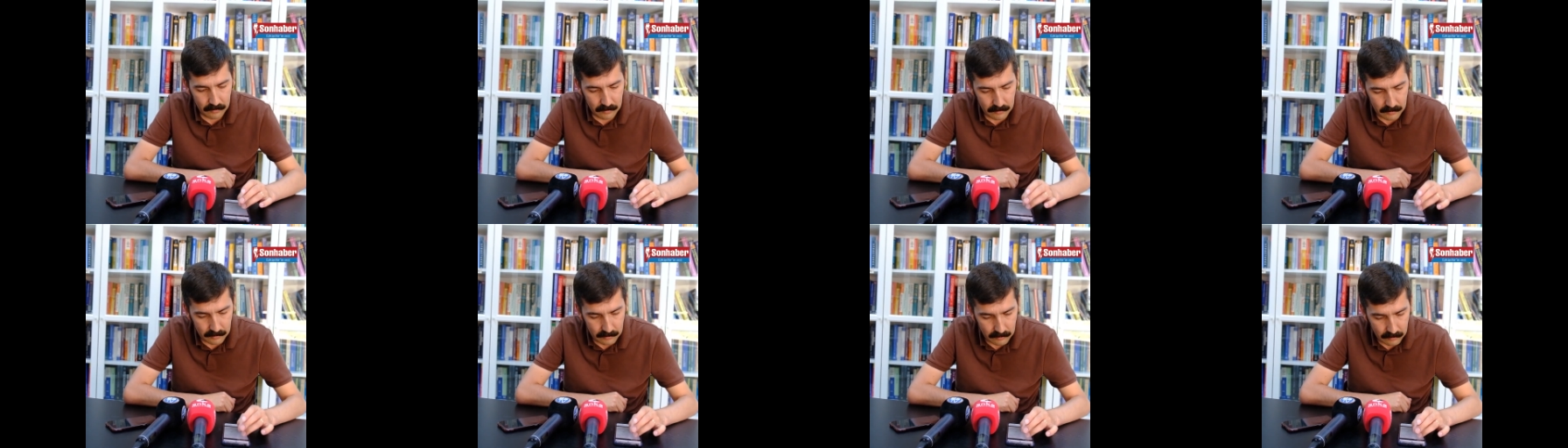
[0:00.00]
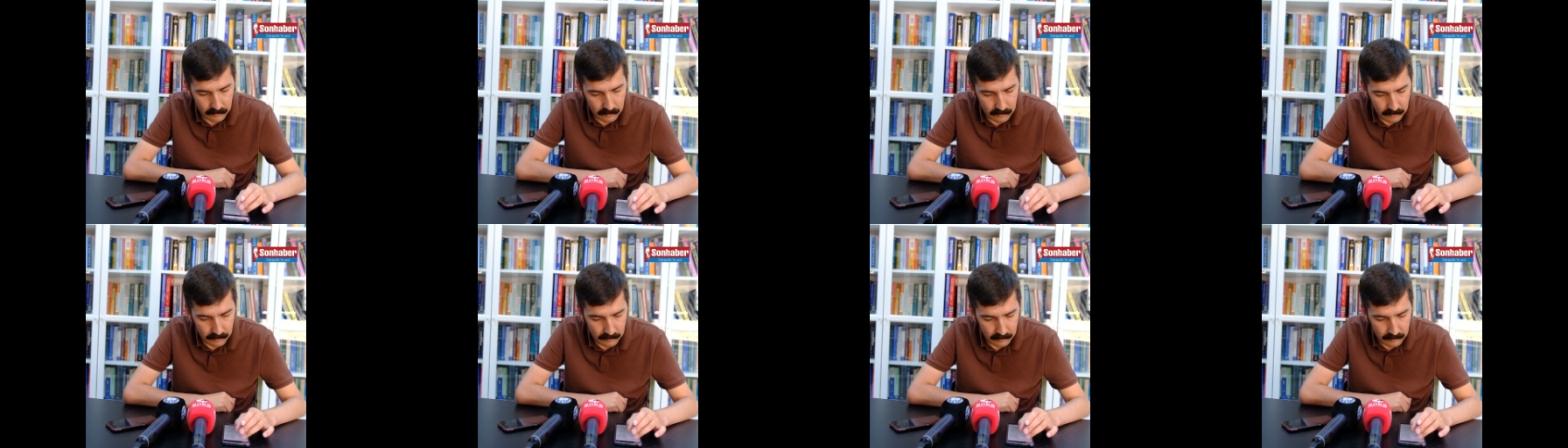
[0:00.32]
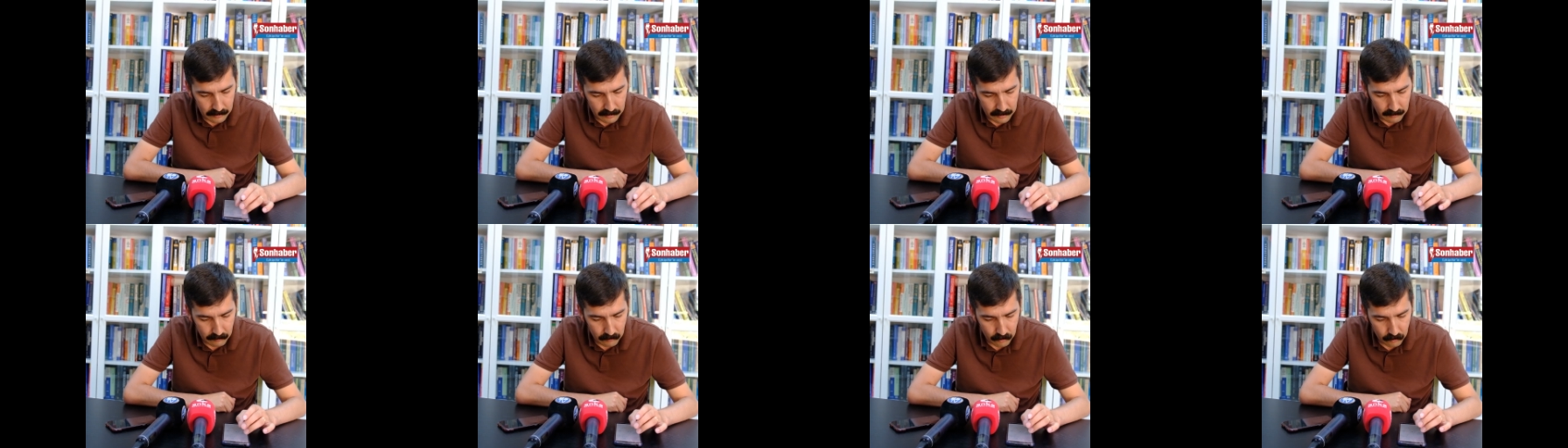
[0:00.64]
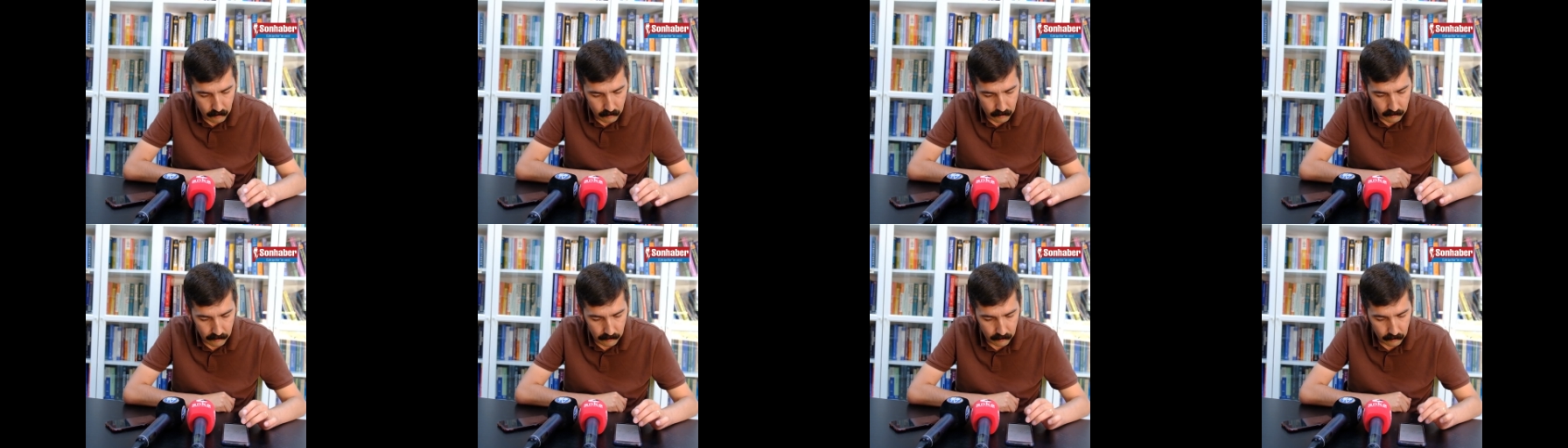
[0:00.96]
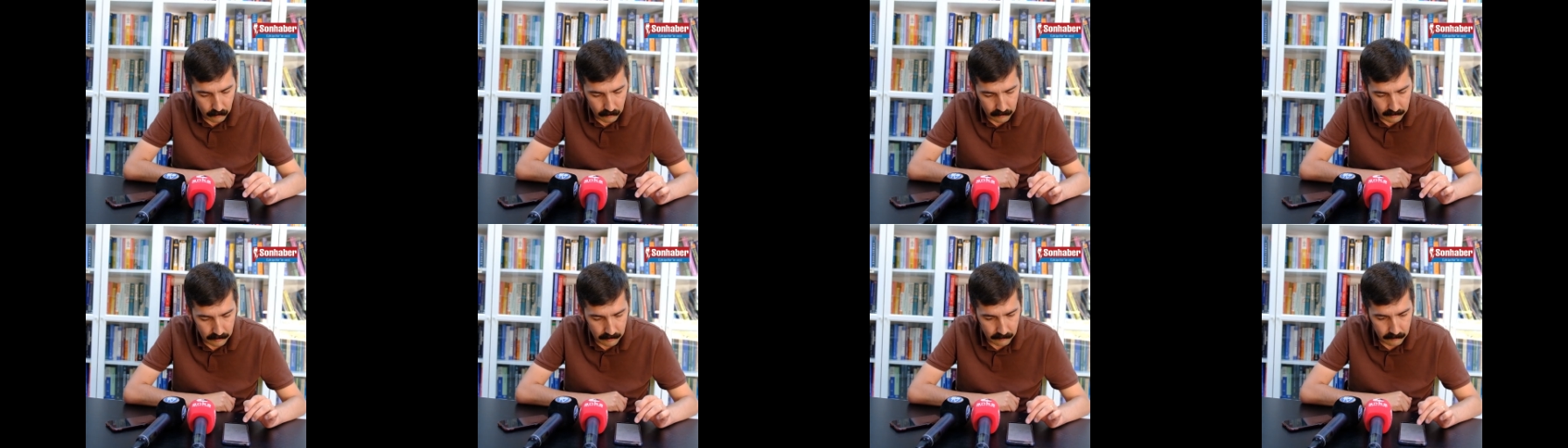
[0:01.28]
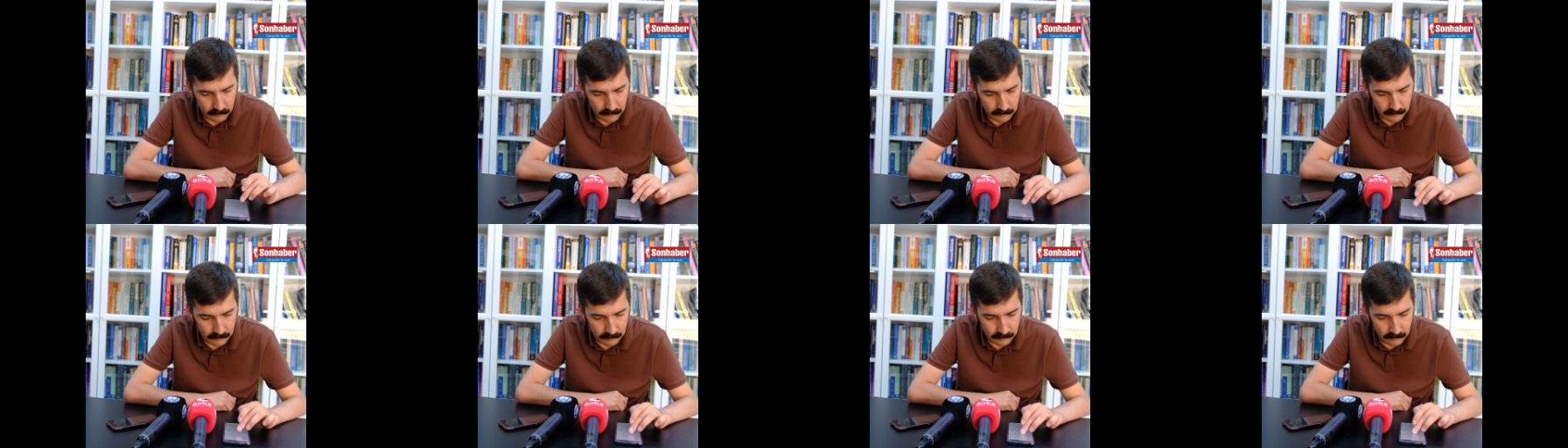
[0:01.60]
Eskişehir'in neymiş burada
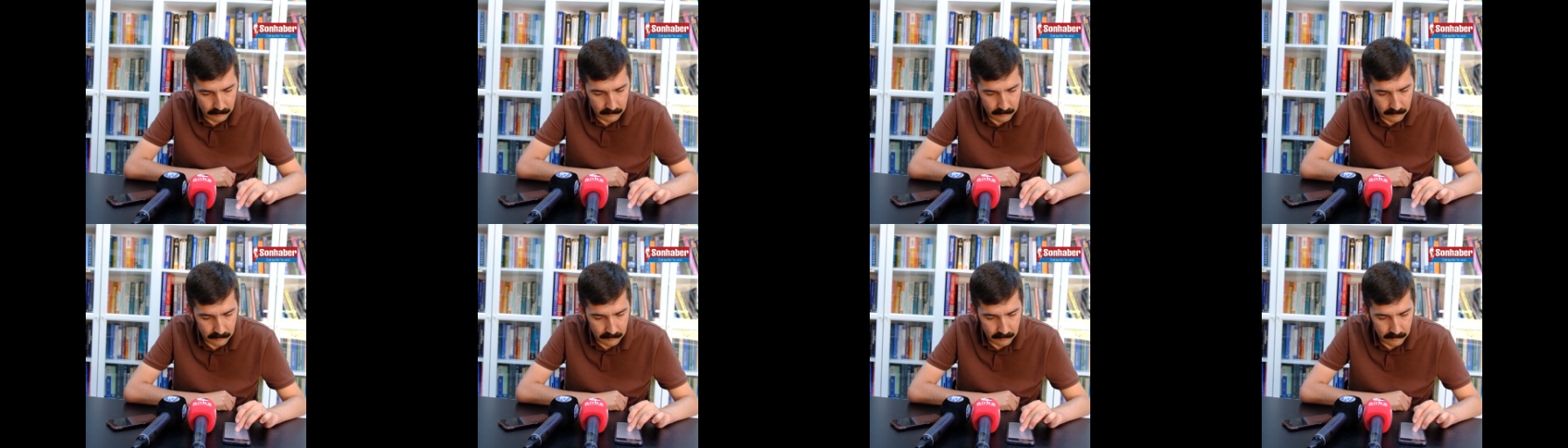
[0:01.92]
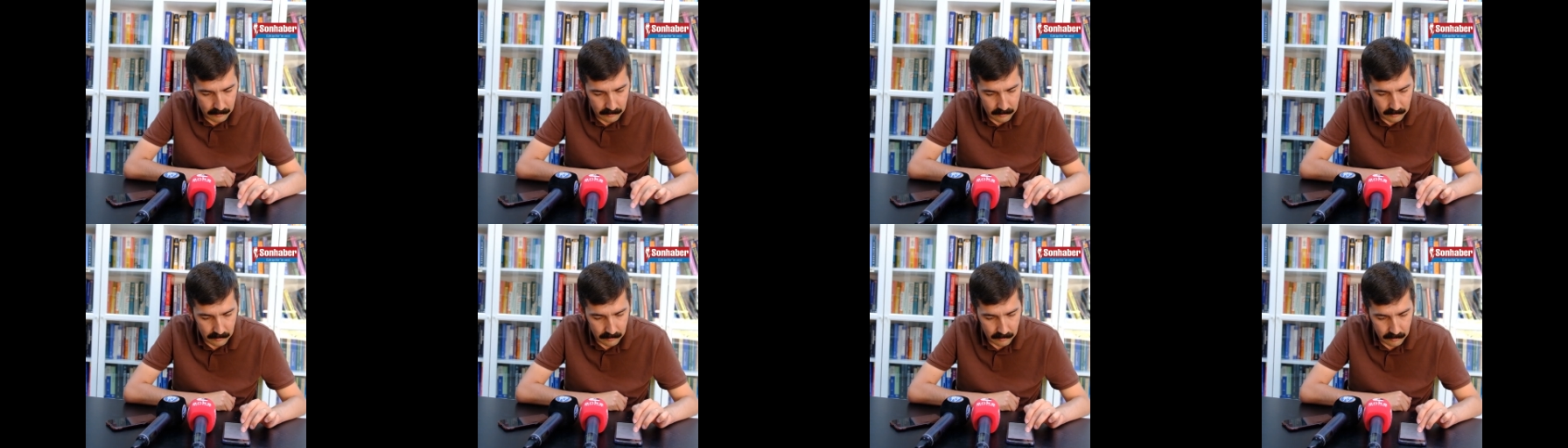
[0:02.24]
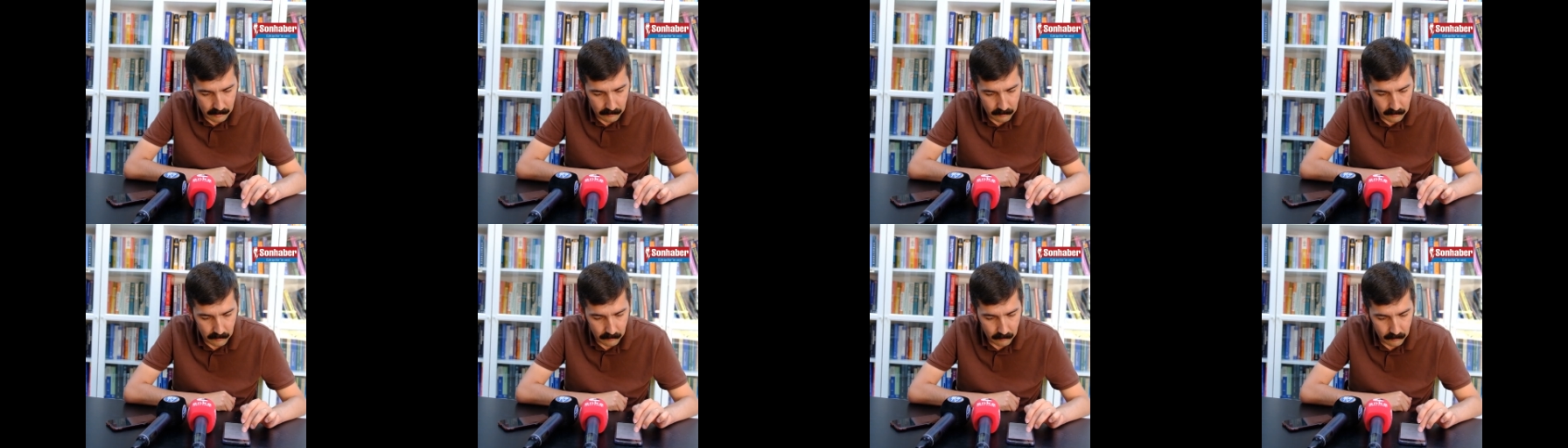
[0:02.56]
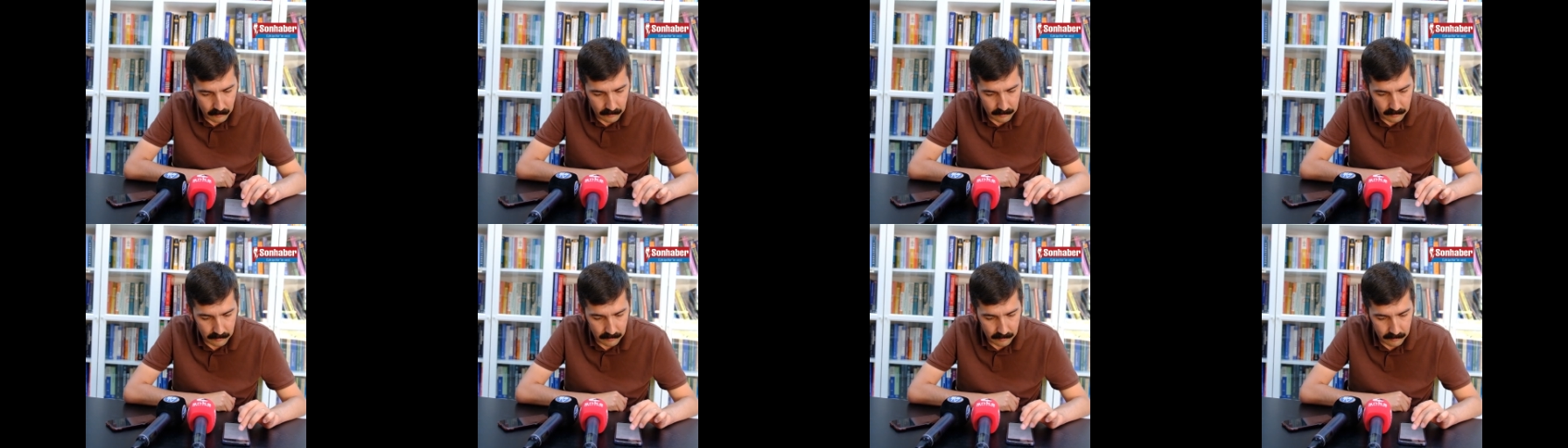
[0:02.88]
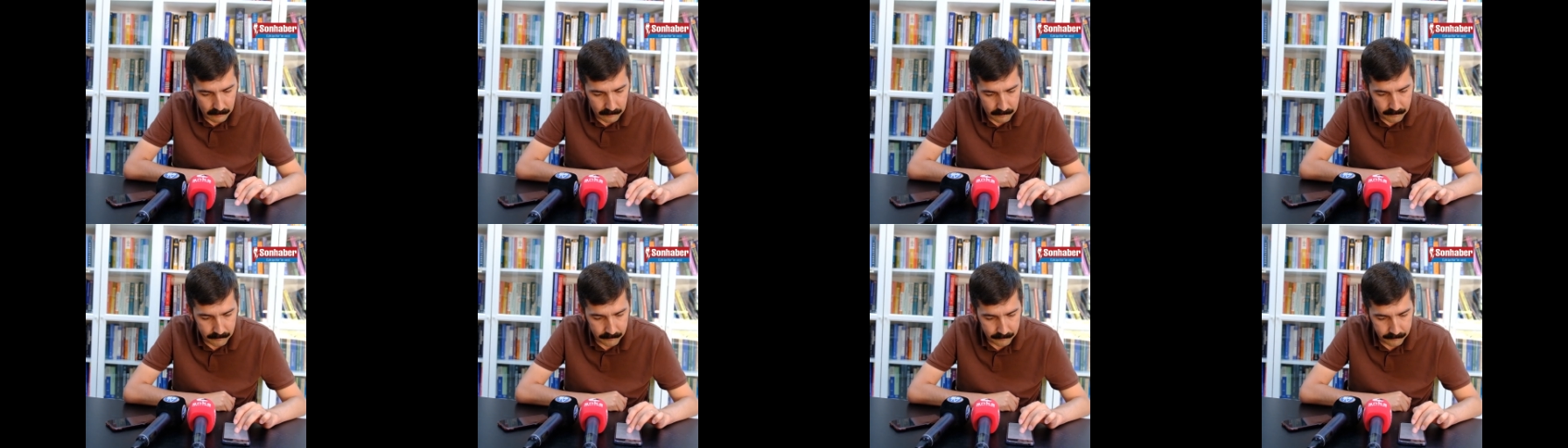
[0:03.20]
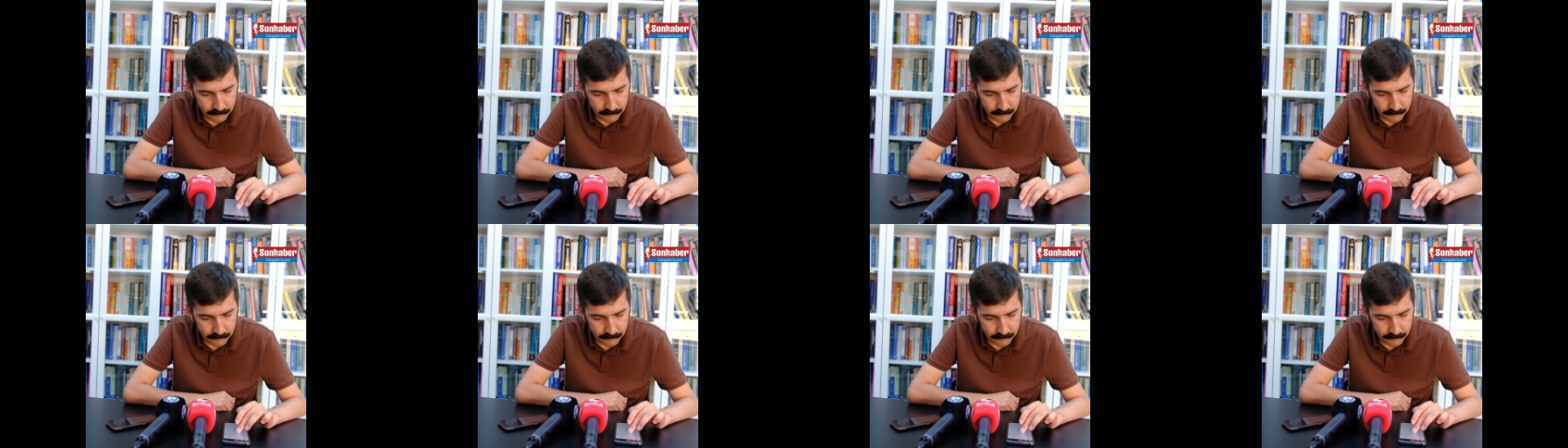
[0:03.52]
notlarından hemen bakayım.